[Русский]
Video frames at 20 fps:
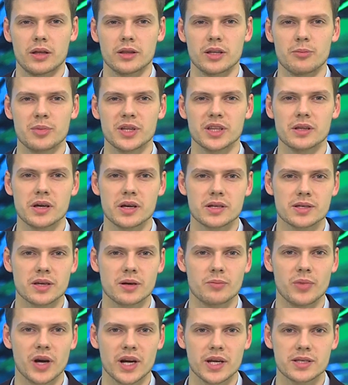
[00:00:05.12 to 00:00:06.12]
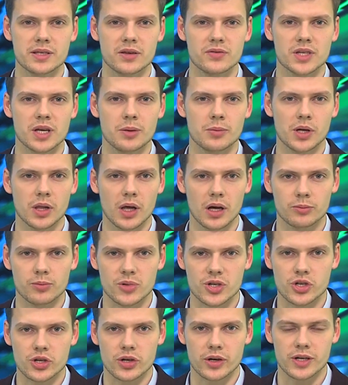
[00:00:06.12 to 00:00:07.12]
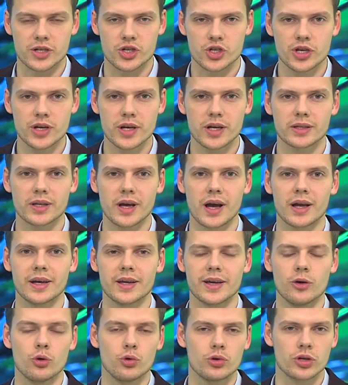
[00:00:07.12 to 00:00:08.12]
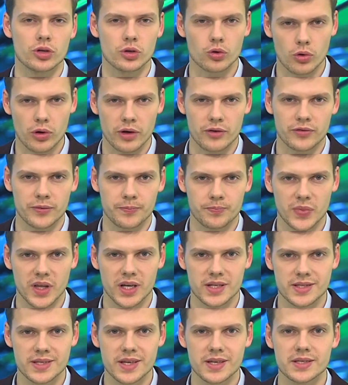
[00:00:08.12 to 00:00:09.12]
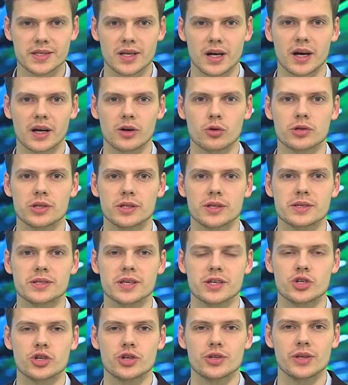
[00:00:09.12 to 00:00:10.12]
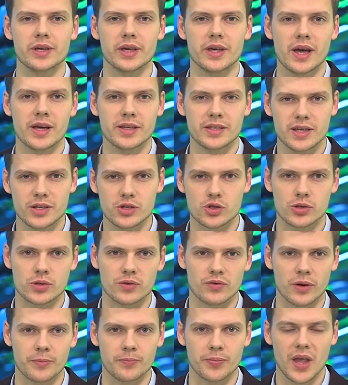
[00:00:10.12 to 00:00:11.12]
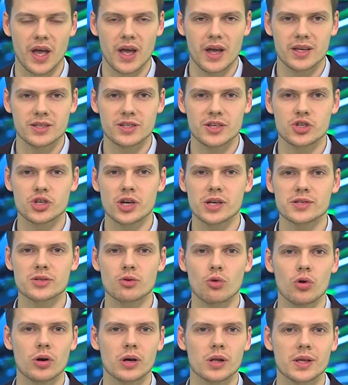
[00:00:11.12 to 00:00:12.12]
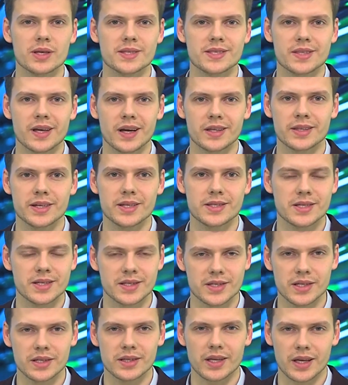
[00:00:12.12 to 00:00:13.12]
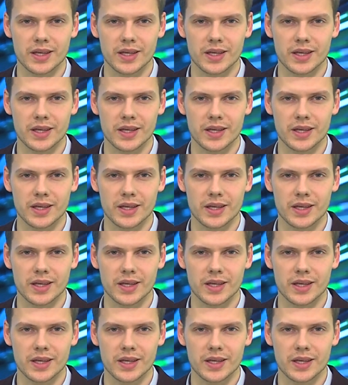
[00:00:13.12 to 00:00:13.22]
На Бендерском Борисовском кладбище расширят аллею героев. Здесь захоронены защитники Отечества. Сейчас около 130